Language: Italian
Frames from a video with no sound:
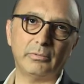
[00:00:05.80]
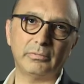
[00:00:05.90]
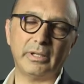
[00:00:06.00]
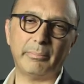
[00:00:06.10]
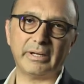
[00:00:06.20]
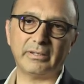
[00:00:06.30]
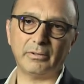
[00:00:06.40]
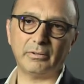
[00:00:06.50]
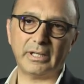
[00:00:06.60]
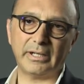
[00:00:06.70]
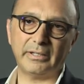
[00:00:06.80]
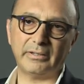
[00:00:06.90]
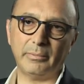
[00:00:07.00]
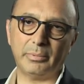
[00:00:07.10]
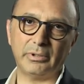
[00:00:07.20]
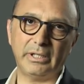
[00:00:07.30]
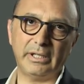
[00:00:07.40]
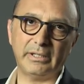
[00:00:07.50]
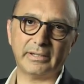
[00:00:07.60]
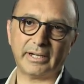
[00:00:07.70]
un particolare tipo
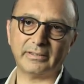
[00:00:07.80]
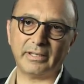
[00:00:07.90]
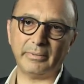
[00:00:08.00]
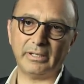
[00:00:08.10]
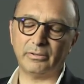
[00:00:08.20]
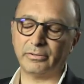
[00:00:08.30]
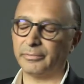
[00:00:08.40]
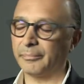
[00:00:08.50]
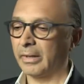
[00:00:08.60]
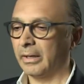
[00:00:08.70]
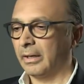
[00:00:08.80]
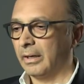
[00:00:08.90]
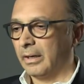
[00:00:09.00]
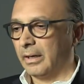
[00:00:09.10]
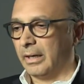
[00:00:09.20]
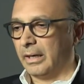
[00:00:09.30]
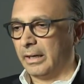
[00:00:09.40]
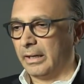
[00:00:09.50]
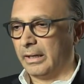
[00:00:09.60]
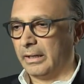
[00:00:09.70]
di trattamento.
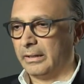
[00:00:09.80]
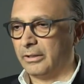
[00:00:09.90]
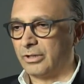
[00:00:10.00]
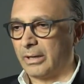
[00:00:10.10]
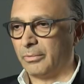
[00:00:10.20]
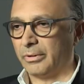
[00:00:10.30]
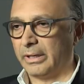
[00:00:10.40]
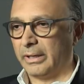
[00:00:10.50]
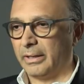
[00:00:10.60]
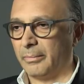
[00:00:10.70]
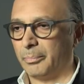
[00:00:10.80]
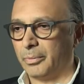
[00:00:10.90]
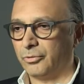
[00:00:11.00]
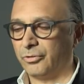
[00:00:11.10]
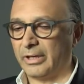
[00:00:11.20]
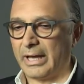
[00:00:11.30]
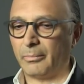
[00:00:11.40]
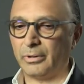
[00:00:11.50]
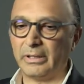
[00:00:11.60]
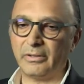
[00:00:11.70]
E diciamo che
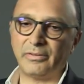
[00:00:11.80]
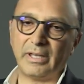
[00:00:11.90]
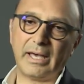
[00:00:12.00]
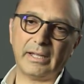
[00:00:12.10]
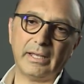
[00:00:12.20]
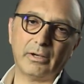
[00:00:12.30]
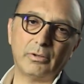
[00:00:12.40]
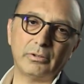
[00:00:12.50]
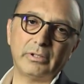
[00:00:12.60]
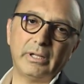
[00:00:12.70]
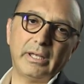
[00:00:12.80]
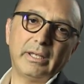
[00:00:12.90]
possiamo iniziare con